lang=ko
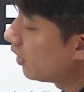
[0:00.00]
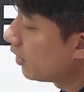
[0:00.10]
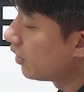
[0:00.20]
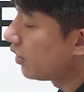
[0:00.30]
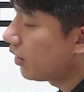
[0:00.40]

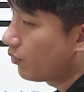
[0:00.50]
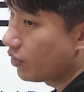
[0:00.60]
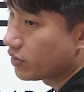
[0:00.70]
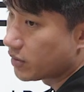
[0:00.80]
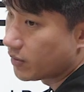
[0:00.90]
얘네를 한
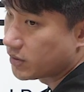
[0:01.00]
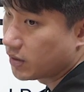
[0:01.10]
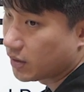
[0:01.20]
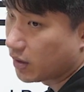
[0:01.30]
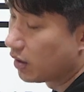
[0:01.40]
번에
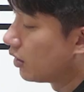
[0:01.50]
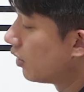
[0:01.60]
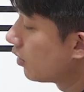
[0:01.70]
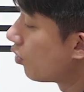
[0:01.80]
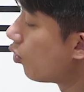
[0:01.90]
잡았으니까.
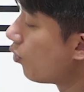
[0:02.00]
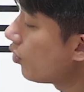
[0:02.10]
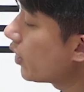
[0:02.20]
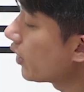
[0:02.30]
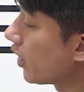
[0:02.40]

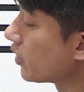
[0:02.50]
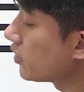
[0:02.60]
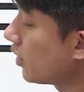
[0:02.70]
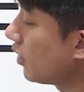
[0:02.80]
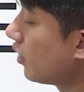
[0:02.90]
오목하게 안
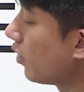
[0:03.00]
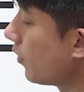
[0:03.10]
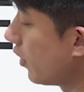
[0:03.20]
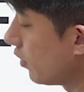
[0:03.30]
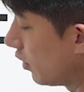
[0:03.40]

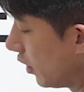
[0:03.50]
잘리려면